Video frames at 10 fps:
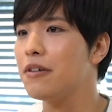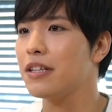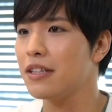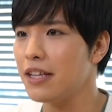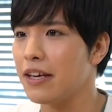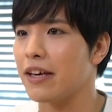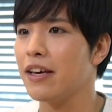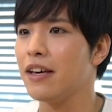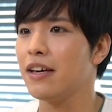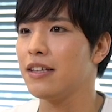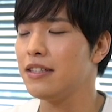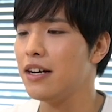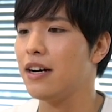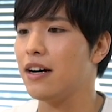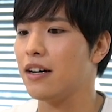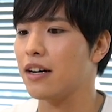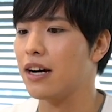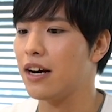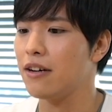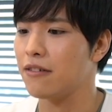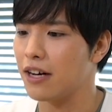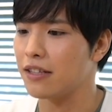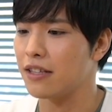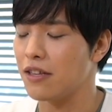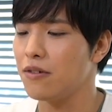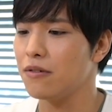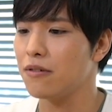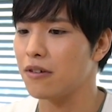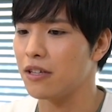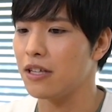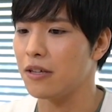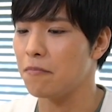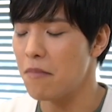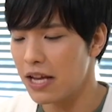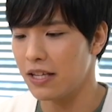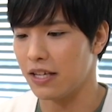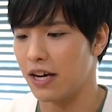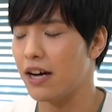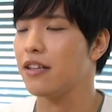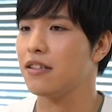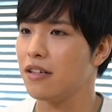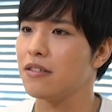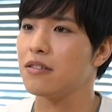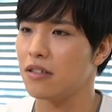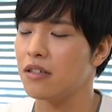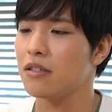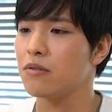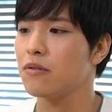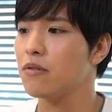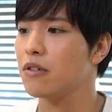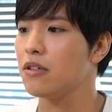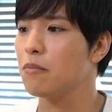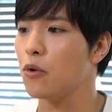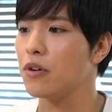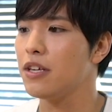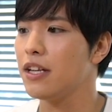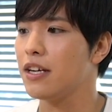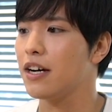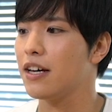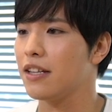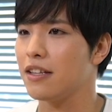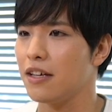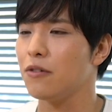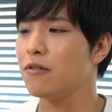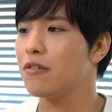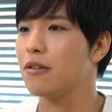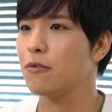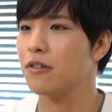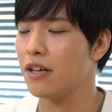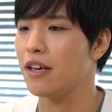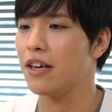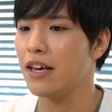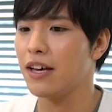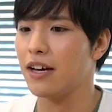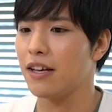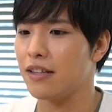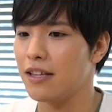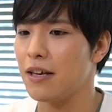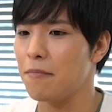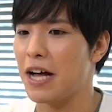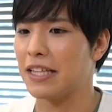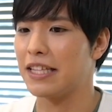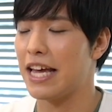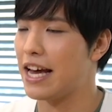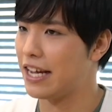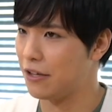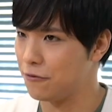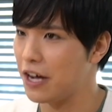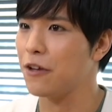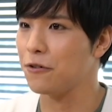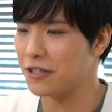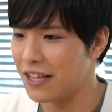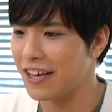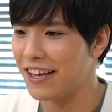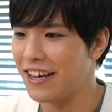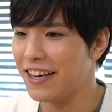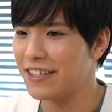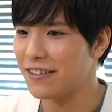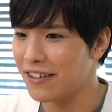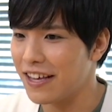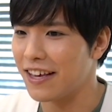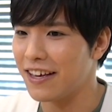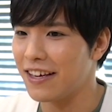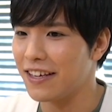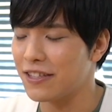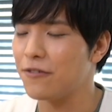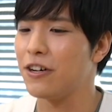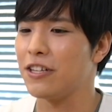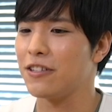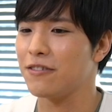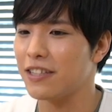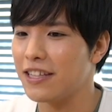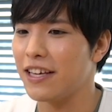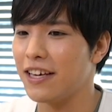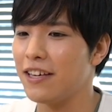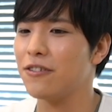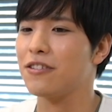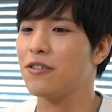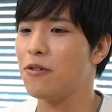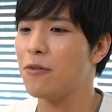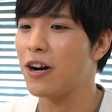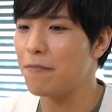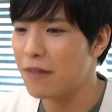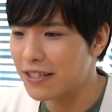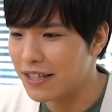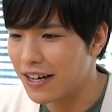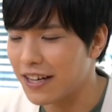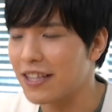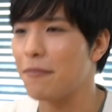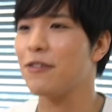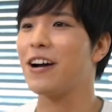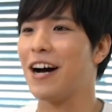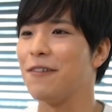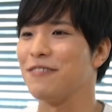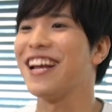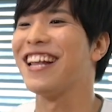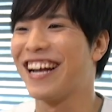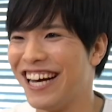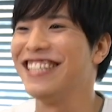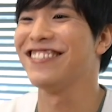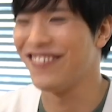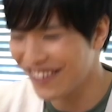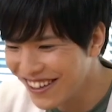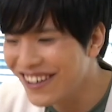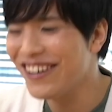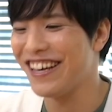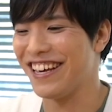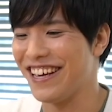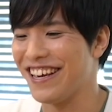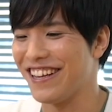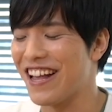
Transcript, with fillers: 終わってじゃあ帰るかっていう時に目に入ってですねその時もう家に帰ってルンルン気分で帰ってまあ手洗いうがいをしてそれでソファーに座ってよし今日も頑張った食べるかみたいな感じの、え